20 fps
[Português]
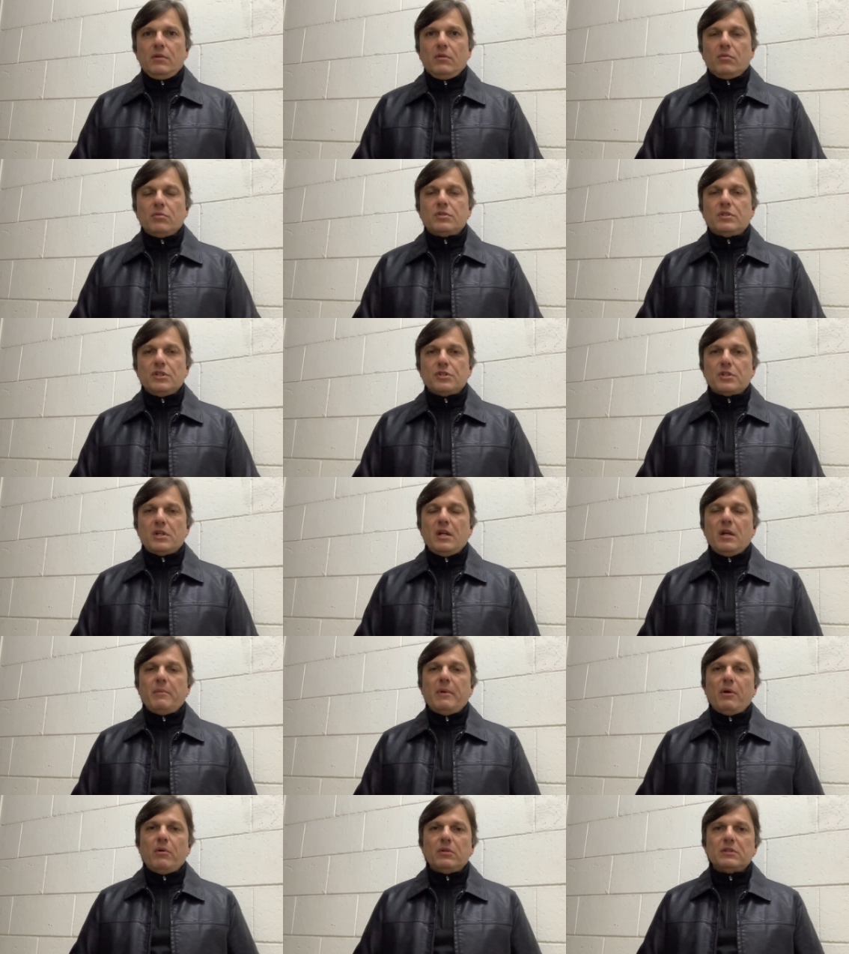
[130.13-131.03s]
Ou seja,
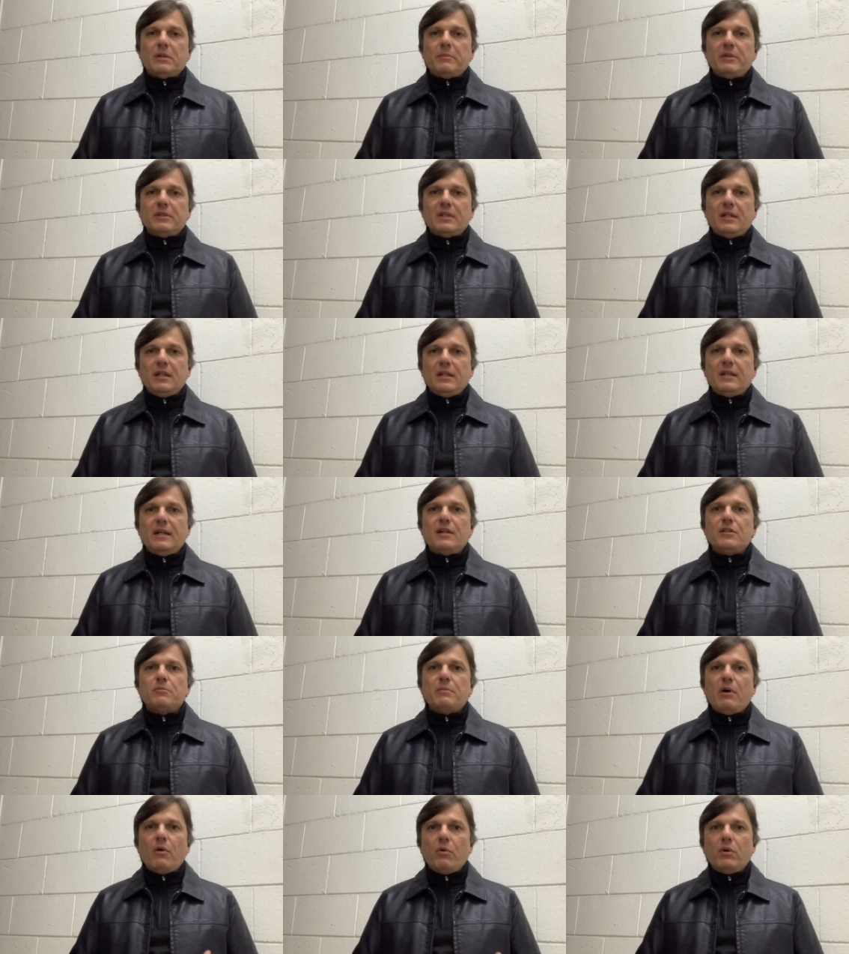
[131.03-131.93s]
é uma outra
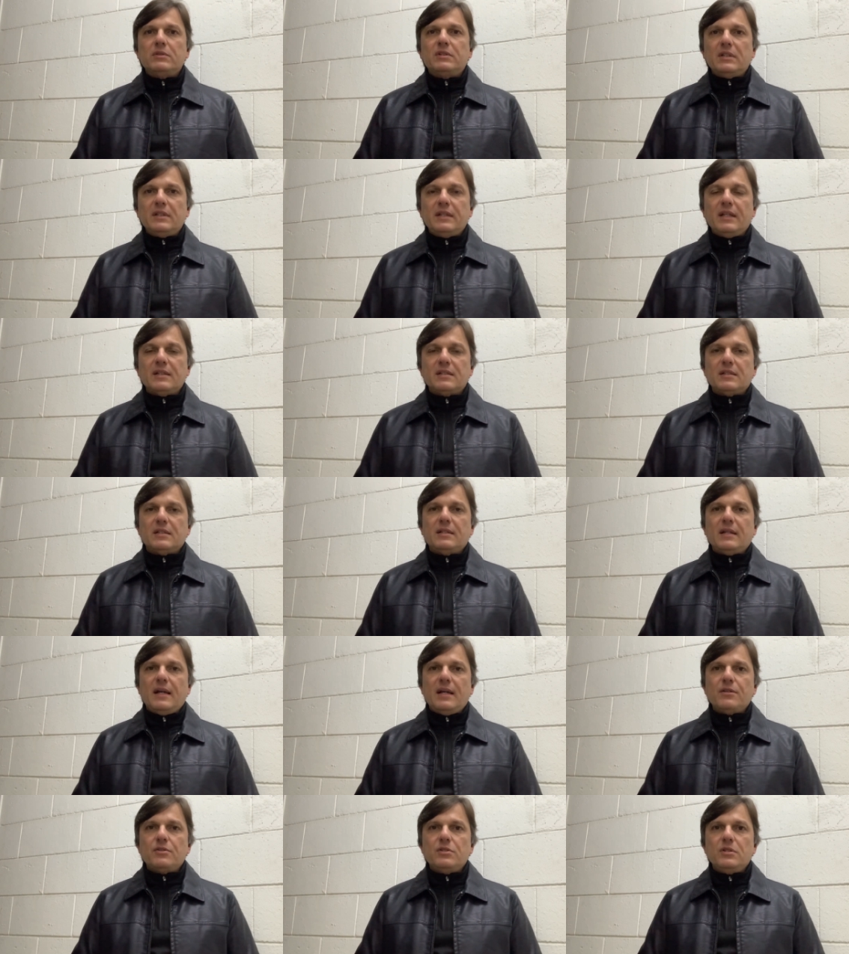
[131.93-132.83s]
mentalidade, uma outra
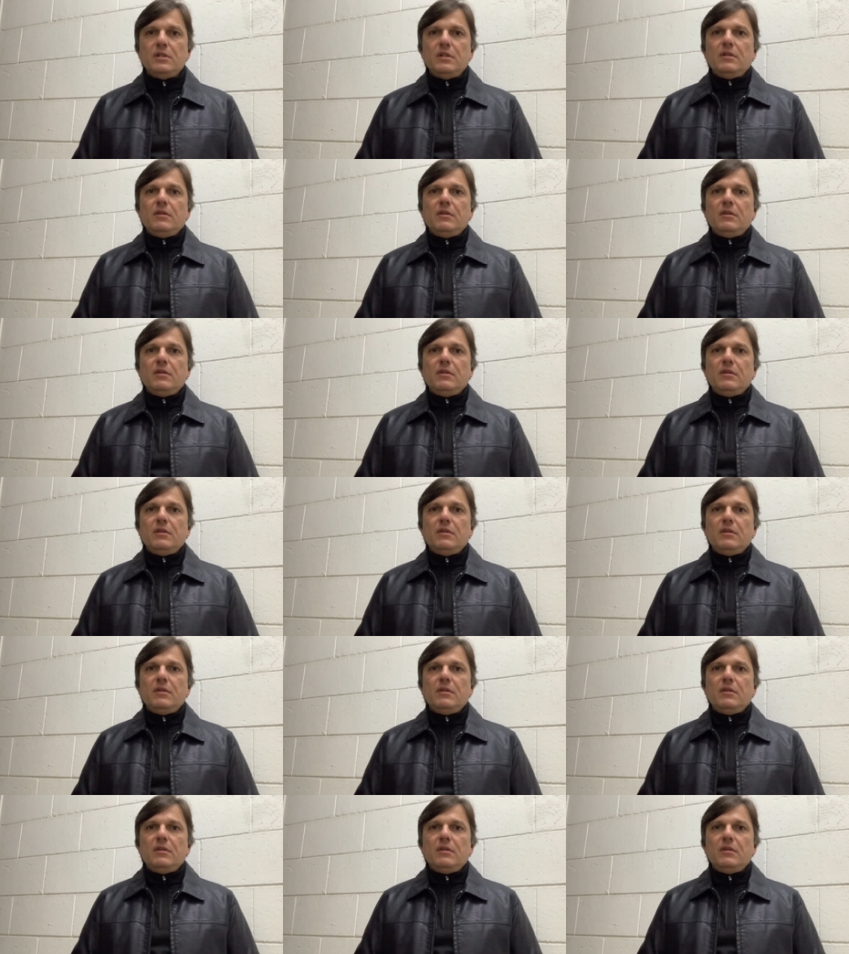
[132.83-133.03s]
intensidade.